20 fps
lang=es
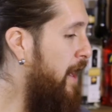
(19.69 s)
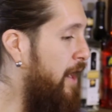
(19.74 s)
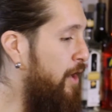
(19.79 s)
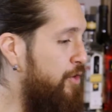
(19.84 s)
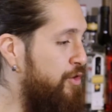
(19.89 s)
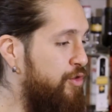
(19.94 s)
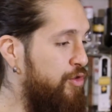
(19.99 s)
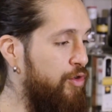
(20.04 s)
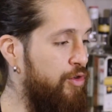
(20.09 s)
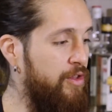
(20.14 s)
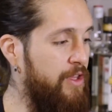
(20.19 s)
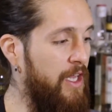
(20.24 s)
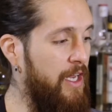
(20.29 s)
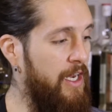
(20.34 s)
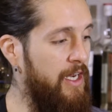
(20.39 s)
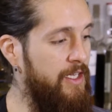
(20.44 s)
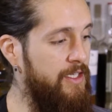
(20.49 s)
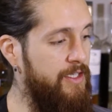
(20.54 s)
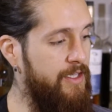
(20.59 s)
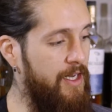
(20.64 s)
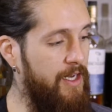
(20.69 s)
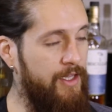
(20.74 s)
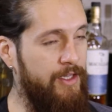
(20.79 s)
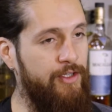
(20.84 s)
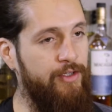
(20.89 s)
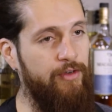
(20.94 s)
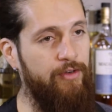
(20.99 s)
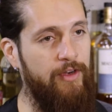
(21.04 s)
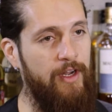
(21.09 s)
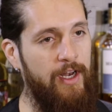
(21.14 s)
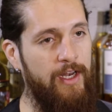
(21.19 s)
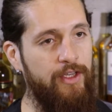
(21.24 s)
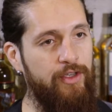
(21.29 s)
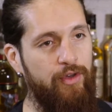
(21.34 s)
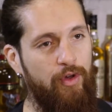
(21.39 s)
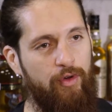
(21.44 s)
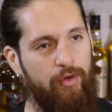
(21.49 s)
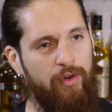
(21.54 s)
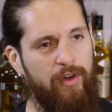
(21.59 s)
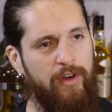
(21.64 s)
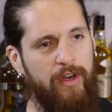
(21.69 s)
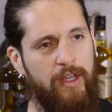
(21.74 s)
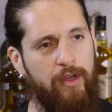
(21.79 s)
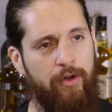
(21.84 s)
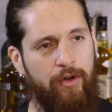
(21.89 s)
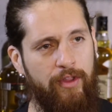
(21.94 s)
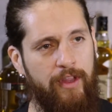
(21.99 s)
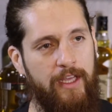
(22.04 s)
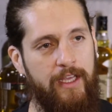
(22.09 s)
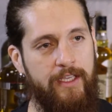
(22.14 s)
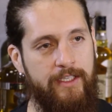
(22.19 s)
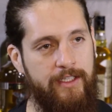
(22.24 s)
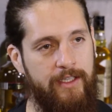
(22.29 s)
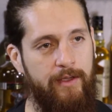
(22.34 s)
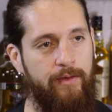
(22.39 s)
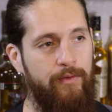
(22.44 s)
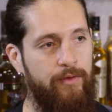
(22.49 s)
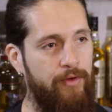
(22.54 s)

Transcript: los cócteles tradicionales o a un licor digestivo,